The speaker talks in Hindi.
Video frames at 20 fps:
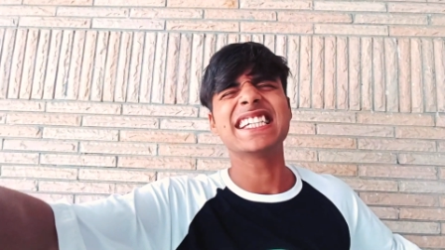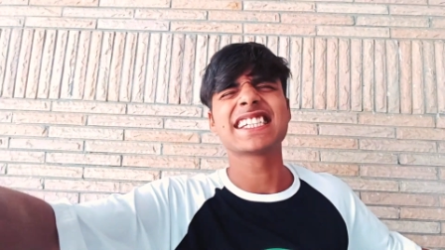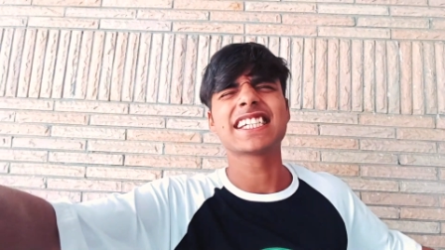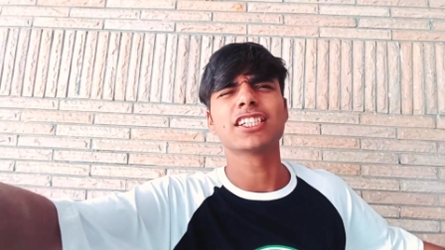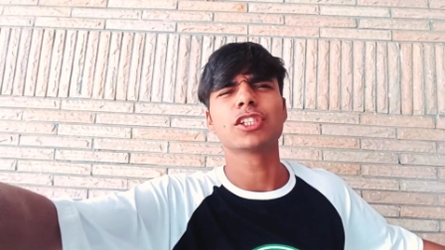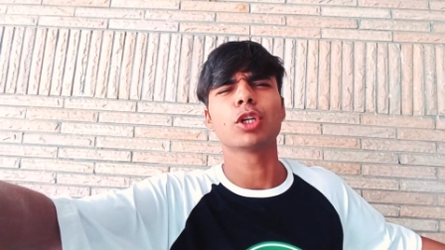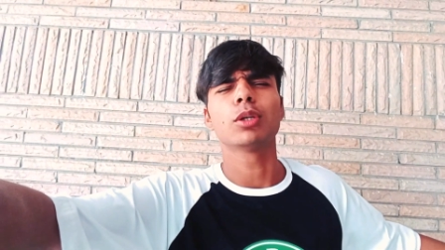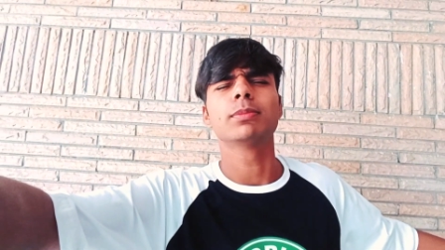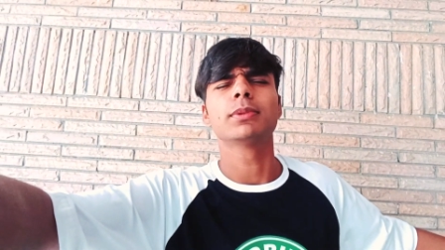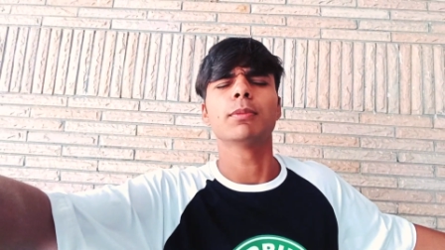
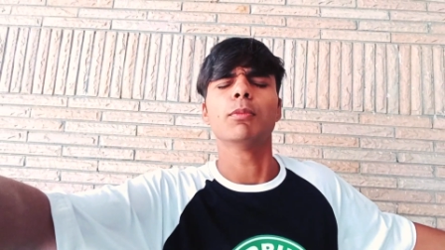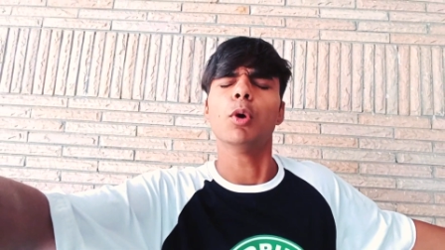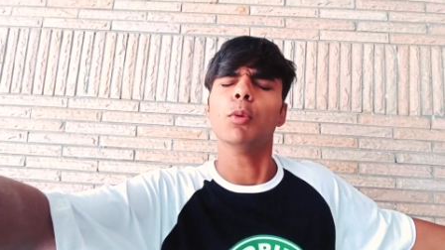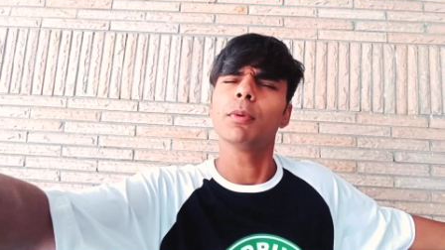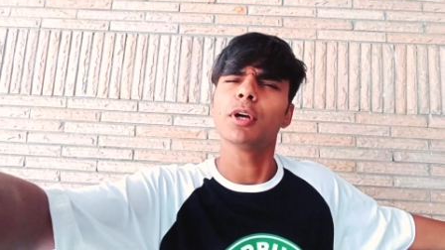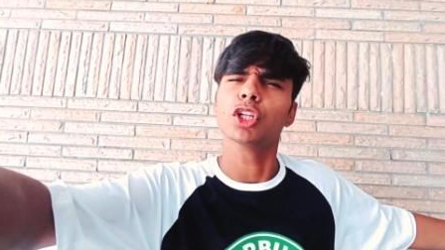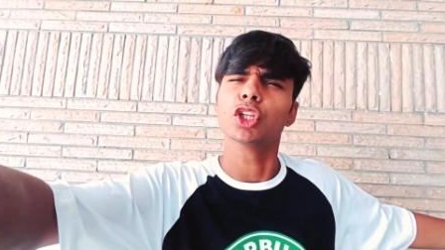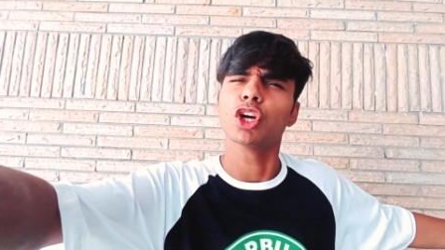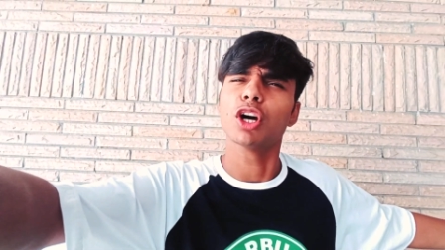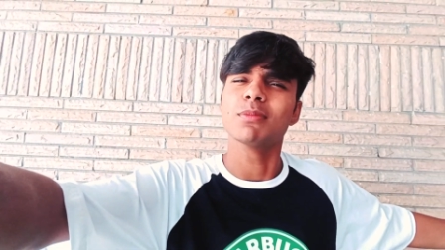गाइस कैसे हो आप सब
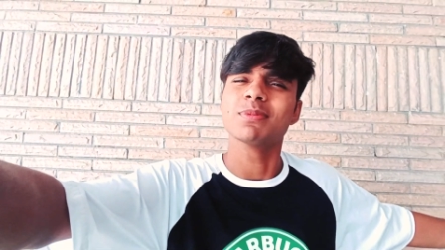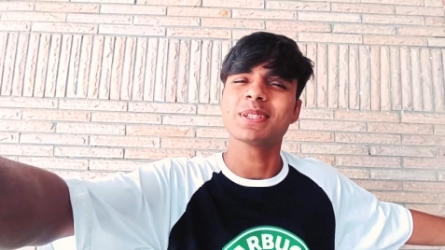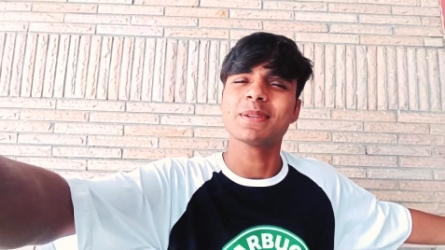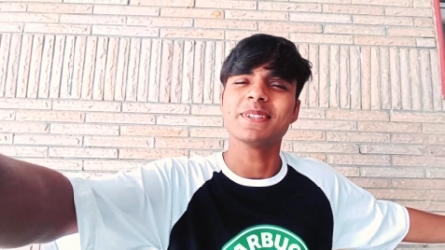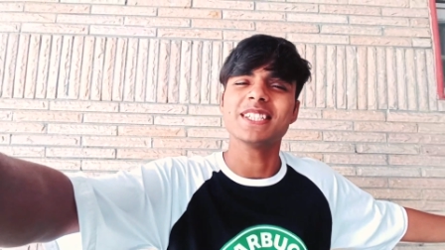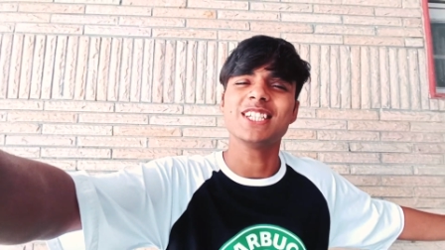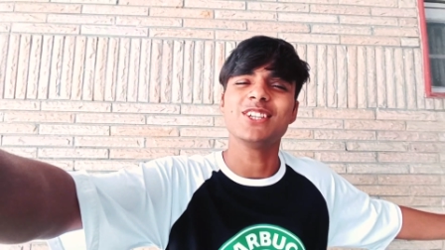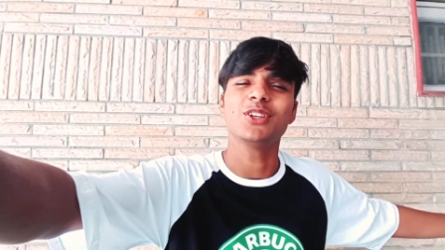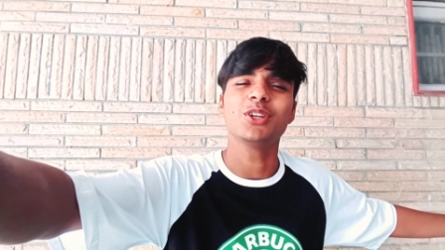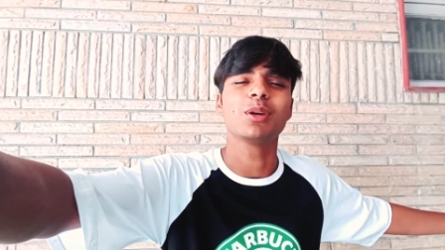होप करता हूँ आप
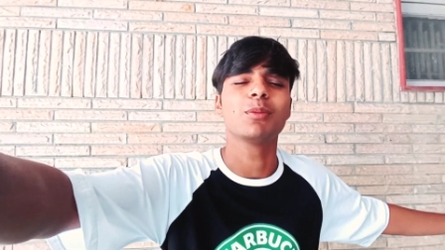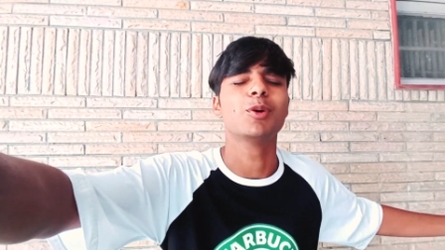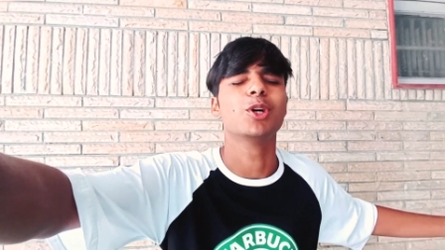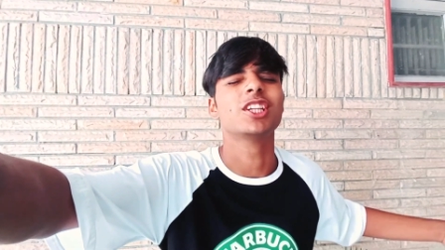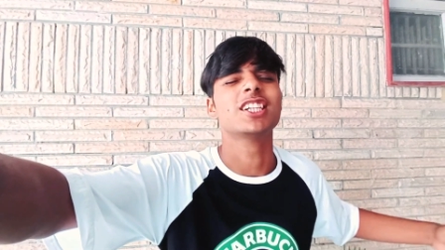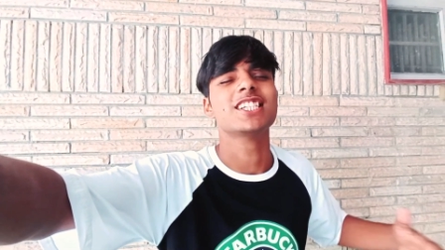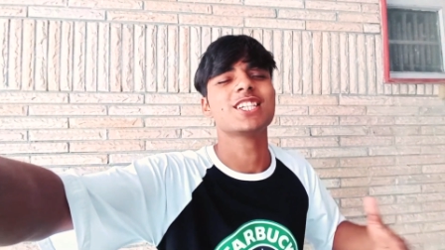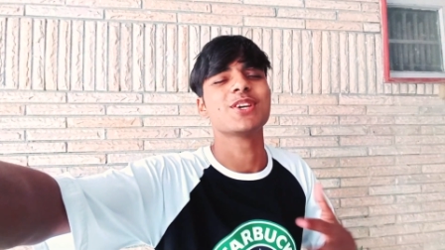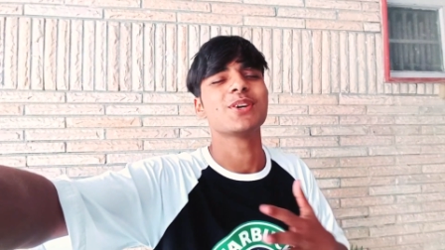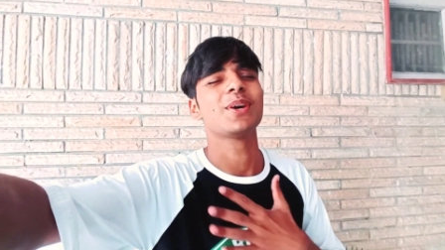सब अच्छे हो गए
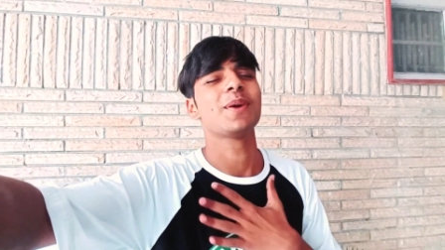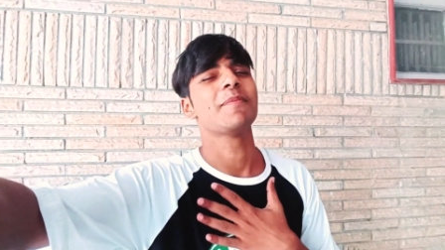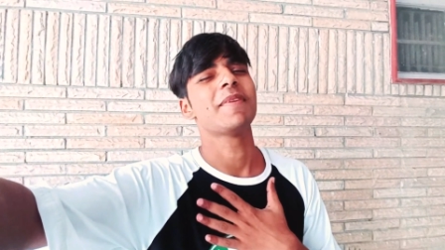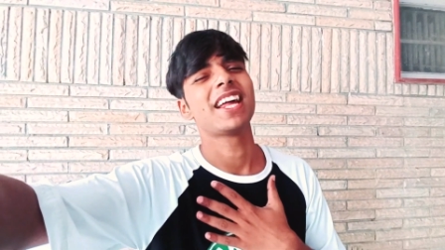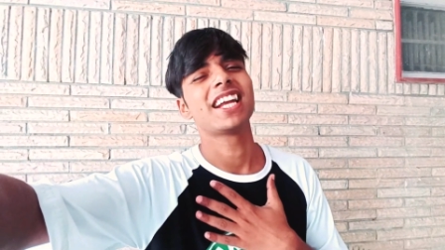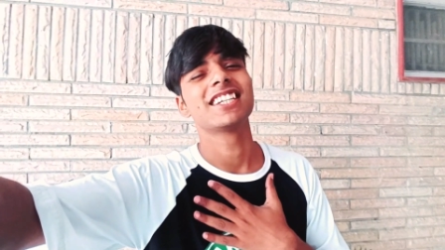बहुत अच्छे हो गए